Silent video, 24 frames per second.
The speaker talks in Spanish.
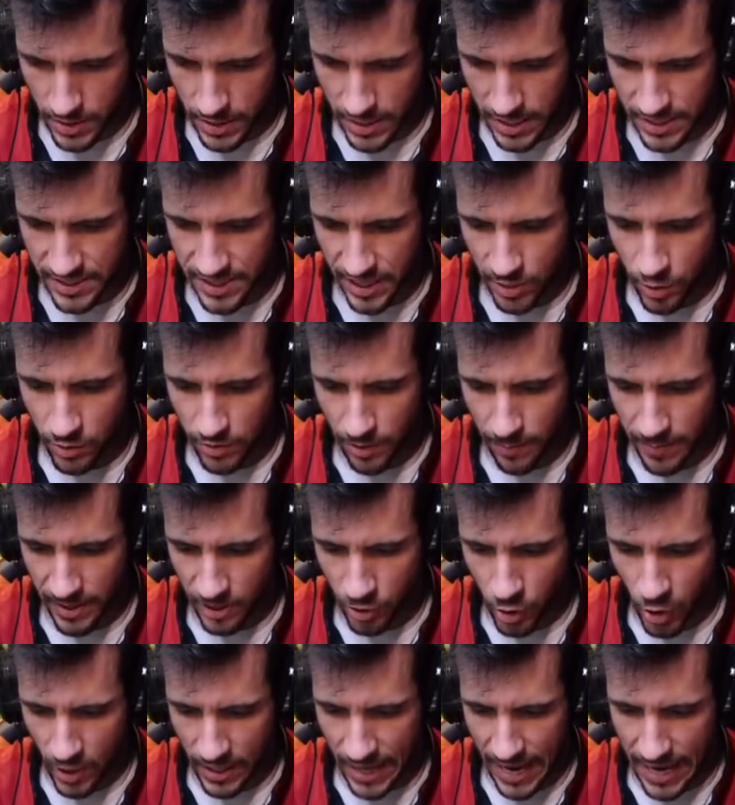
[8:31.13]
Ese
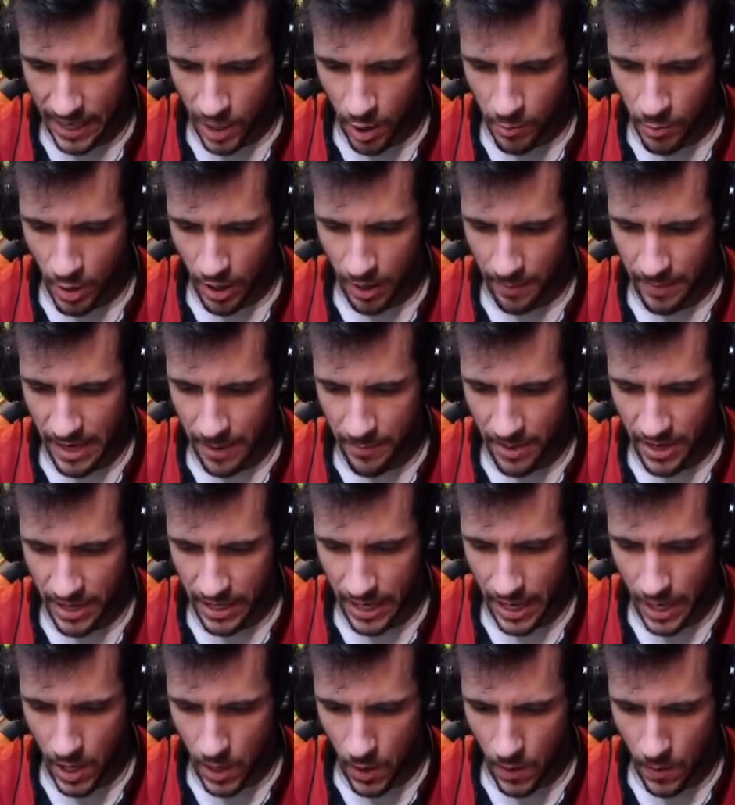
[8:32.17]
ayuntamiento cae como que me llama
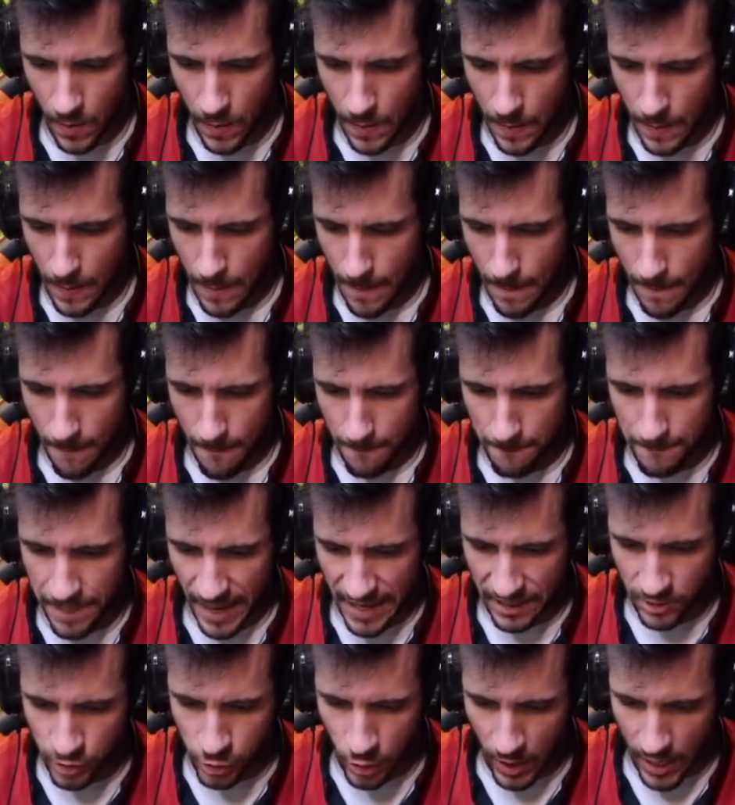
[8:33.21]
Nikilo.
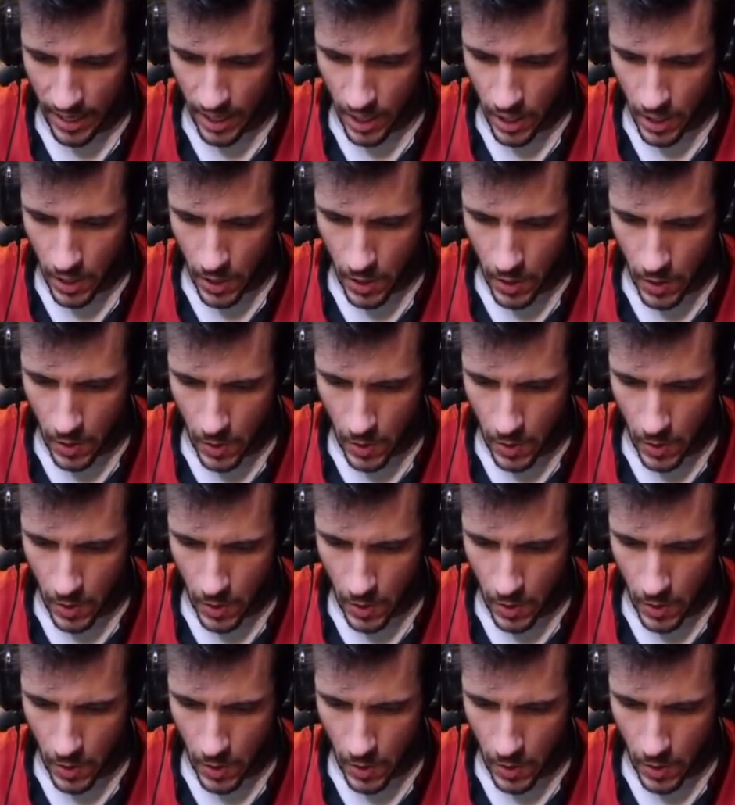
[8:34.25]
¡Pasuelo!